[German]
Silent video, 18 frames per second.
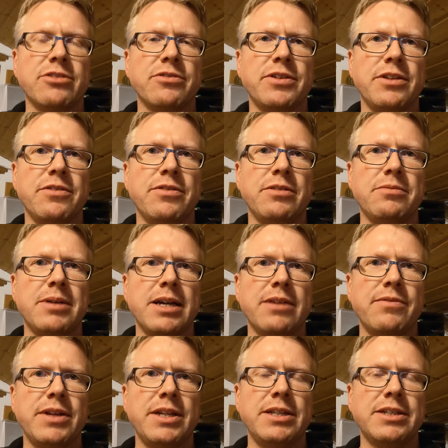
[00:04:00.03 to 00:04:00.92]
auf jeden Fall
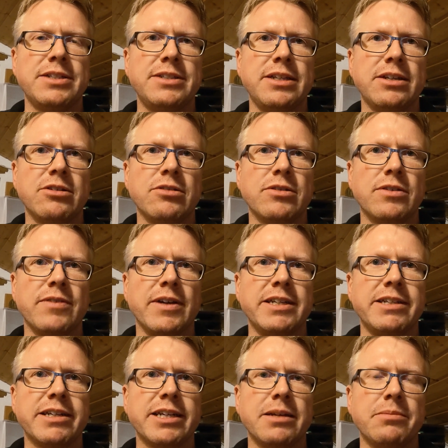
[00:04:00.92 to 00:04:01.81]
machen, wenn ihr das Ding irgendwie
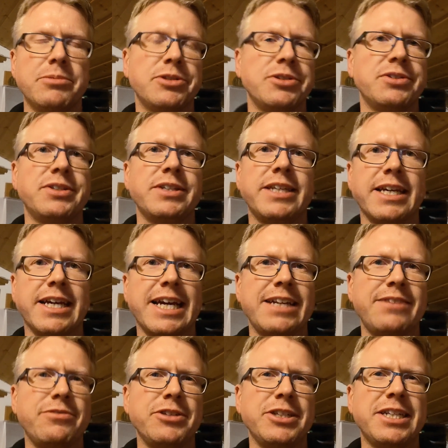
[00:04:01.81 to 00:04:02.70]
weitergebt. Zur
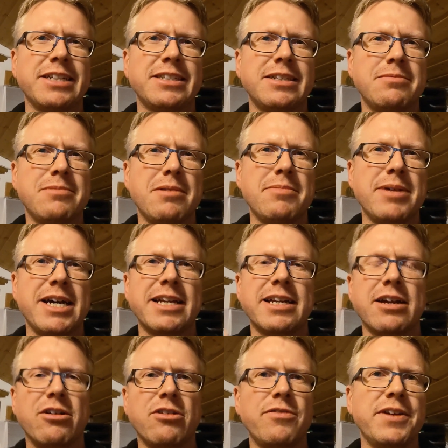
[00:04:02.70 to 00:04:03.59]
Sicherheit würde ich das immer
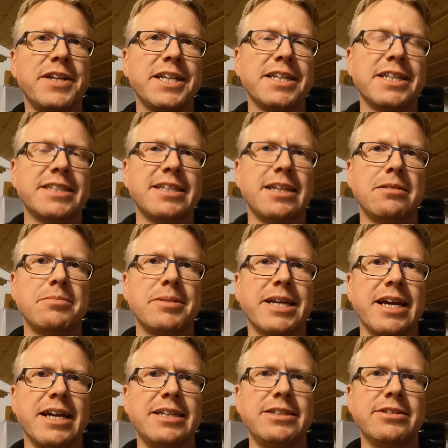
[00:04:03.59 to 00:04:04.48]
machen, auch wenn ihr das an
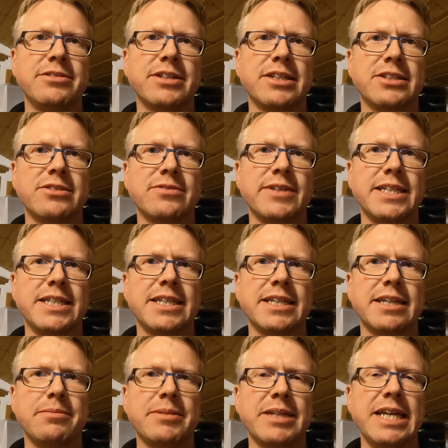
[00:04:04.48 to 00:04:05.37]
Bekannte oder so
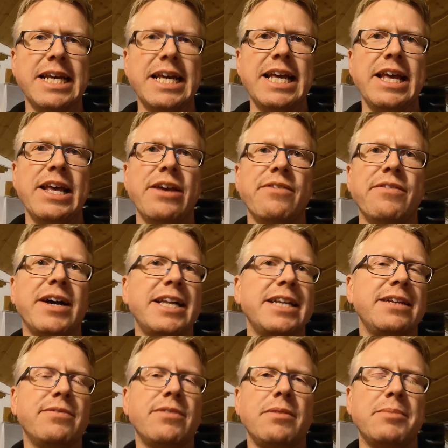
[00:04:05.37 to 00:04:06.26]
weitergebt. Weil
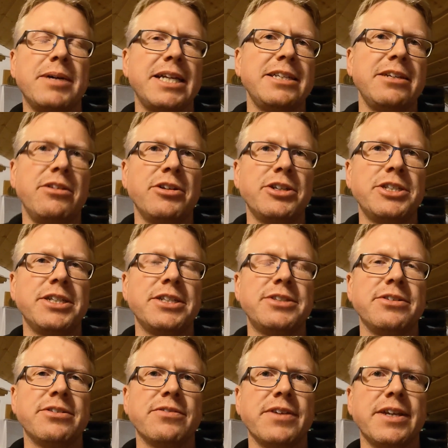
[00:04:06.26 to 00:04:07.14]
nehmen wir mal an, die löschen
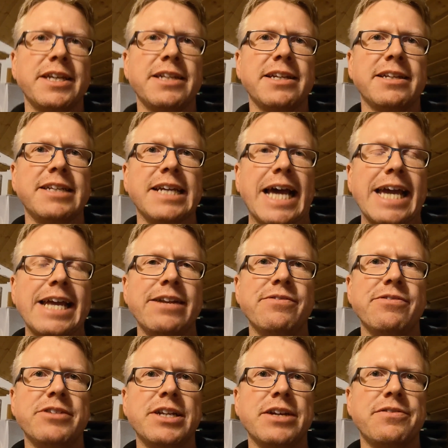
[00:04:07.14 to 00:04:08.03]
jetzt irgendwelche Dateien
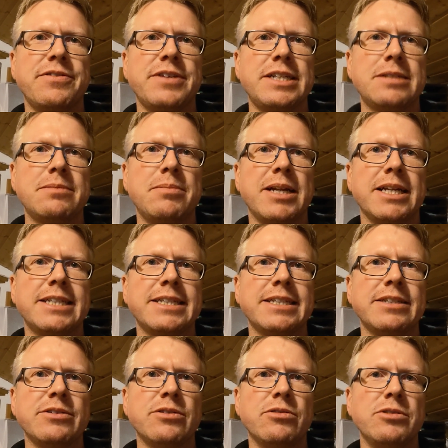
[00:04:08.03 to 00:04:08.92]
von der
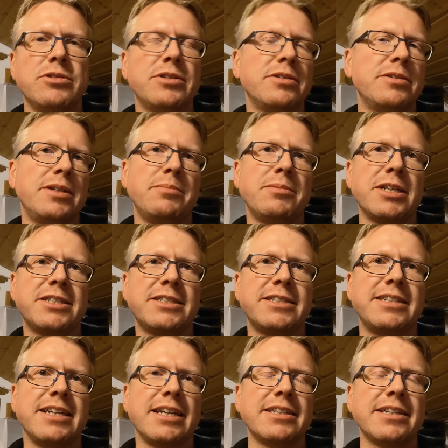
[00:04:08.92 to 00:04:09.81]
Festplatte und nehmen dann so
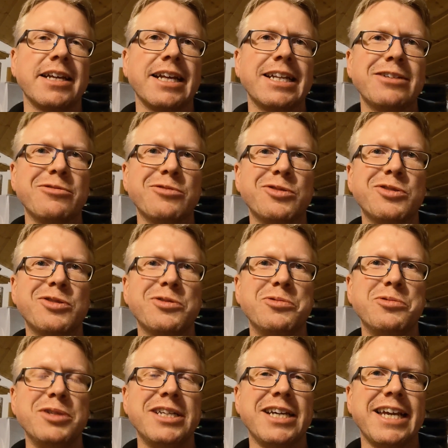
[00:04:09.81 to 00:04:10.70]

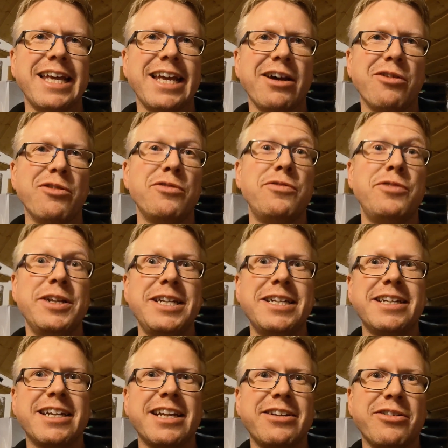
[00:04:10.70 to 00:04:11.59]
Datenrettungstool daher und
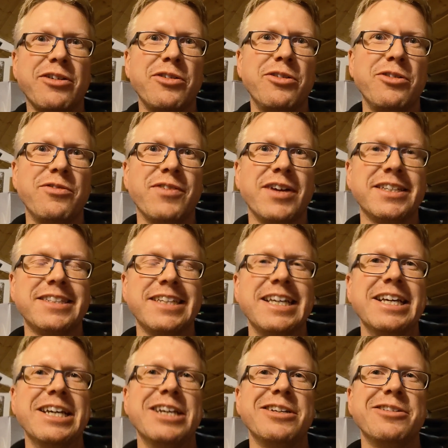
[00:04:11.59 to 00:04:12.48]
finden dann noch irgendwas
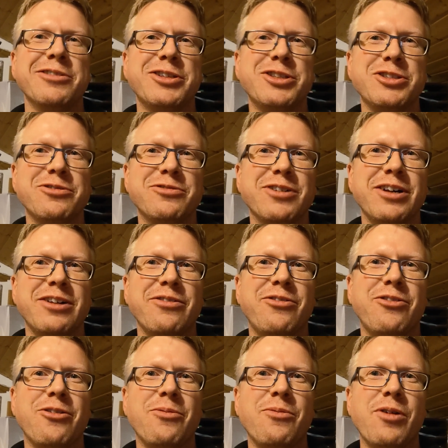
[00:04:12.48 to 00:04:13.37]
durch Zufall
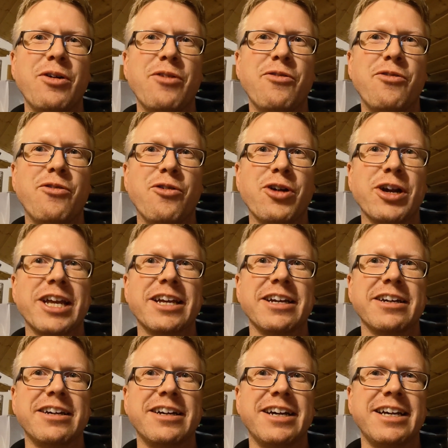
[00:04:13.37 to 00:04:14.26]
vom
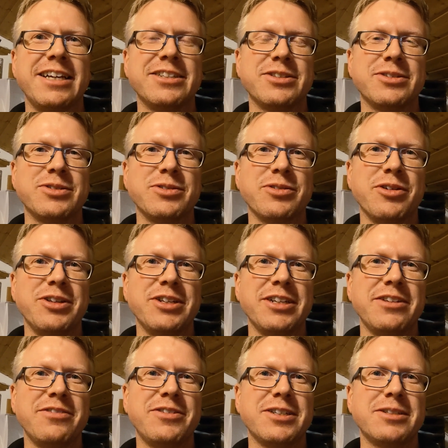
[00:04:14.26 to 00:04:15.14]
Vorgänger. Also, so könnt
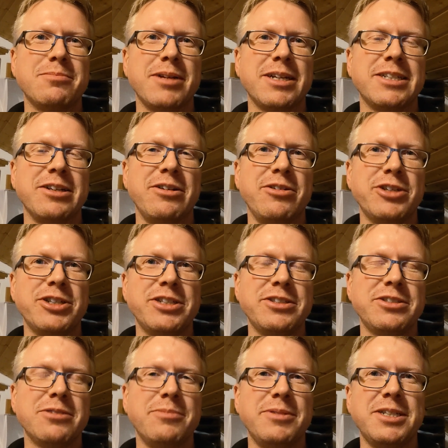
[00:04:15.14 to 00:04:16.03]
ihr die Festplatte
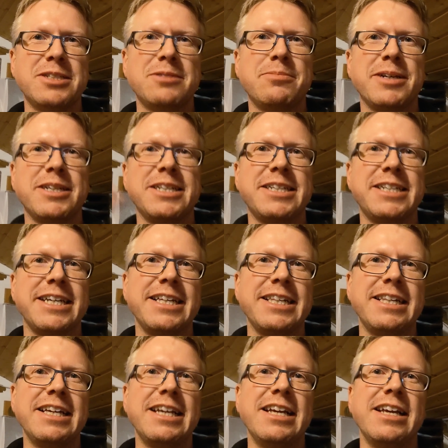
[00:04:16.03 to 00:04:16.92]
löschen, zumindest bei den
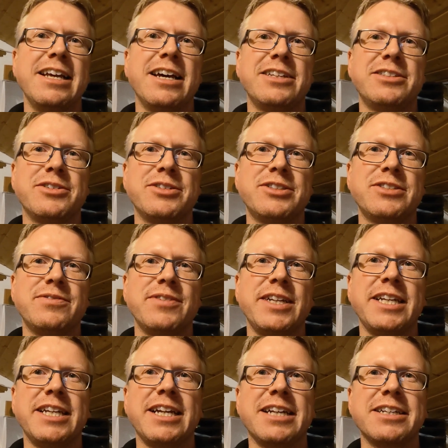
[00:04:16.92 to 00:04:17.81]
Dell. Ansonsten,
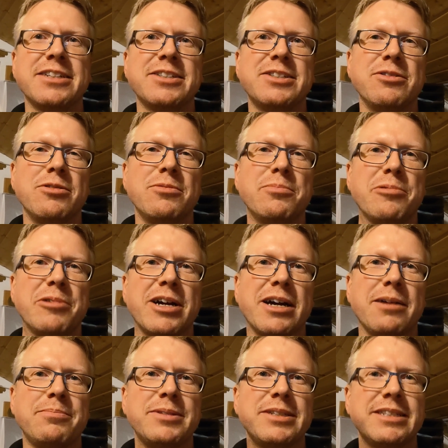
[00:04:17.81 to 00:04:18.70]
wenn ihr ein anderes Notebook
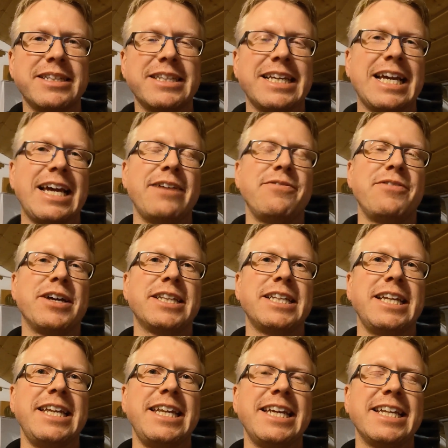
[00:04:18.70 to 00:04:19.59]
habt, einfach
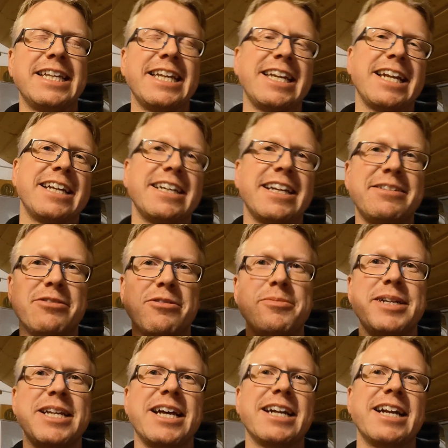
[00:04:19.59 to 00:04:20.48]
den Link den anderen noch
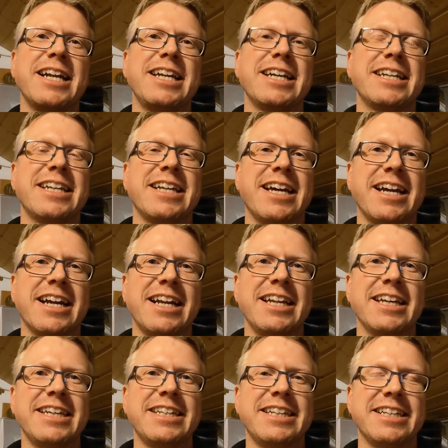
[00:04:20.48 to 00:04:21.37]
mit anklicken, da
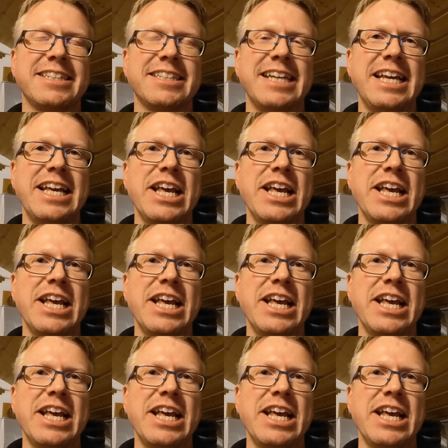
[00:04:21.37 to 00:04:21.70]
erkläre ich das,